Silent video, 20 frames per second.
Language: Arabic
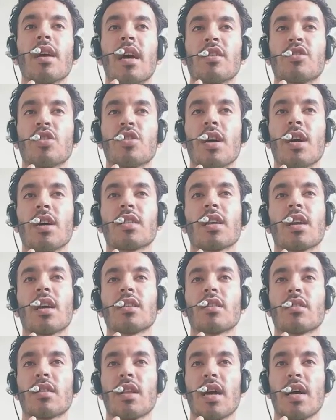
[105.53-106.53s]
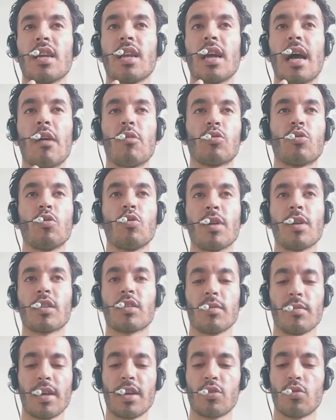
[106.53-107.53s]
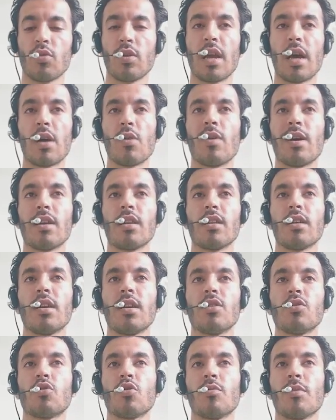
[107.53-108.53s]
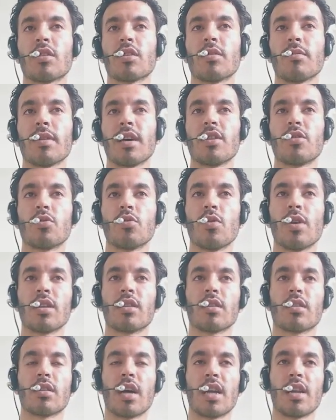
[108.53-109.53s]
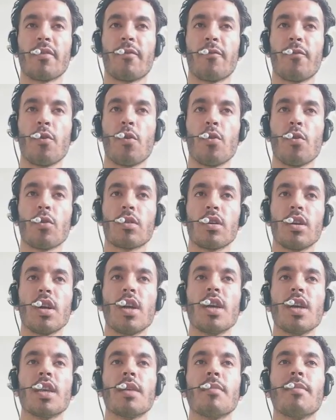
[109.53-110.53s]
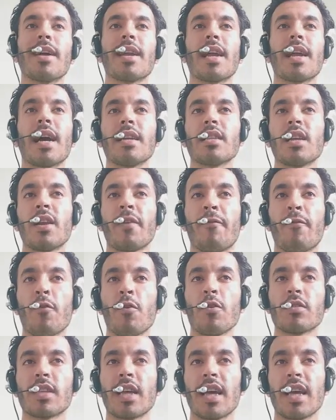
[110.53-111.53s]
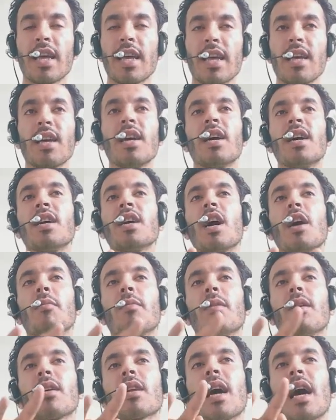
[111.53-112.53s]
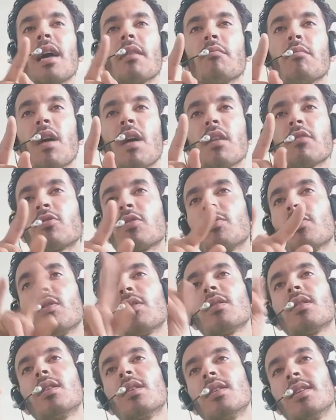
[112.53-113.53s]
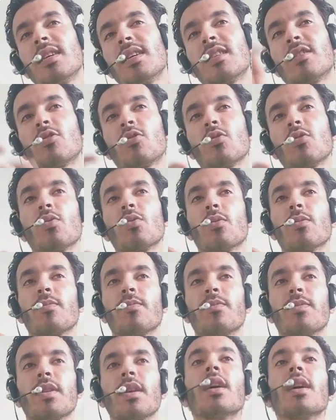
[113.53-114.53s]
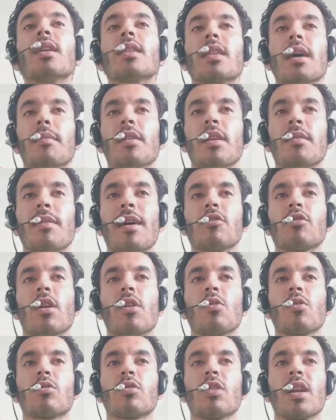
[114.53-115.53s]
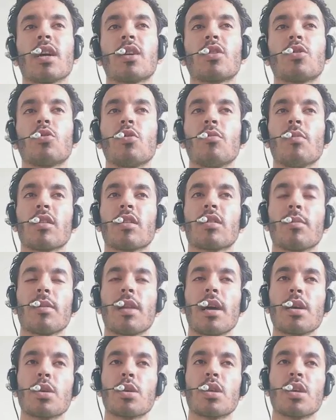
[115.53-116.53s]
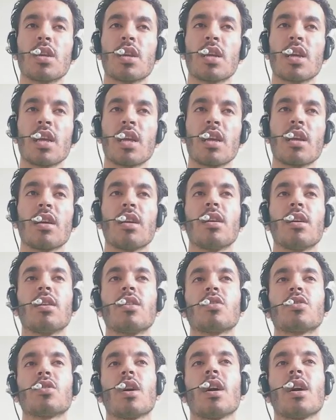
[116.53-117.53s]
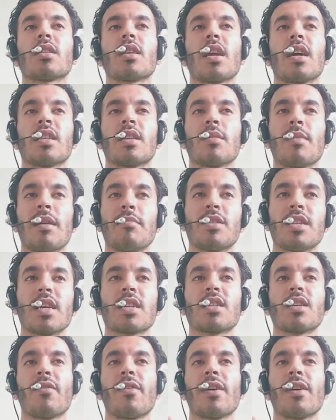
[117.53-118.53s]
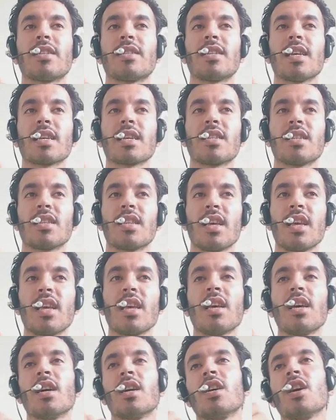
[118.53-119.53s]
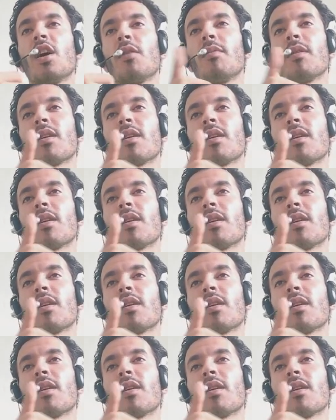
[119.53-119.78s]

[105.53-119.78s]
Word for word: شاطر هتطلع لي او 2 ملتبلاي 2 الاول 2 ملتبلاي 2 هتطلع لي 4 يبقى انا عندي ال 4 ده اهي هي عباره عن مالتيبل لل 2 طب اللي بعده لو قلت لك 2 ملتبلاي 3 شاطر هتبقى ب 6 فال 6 دي هي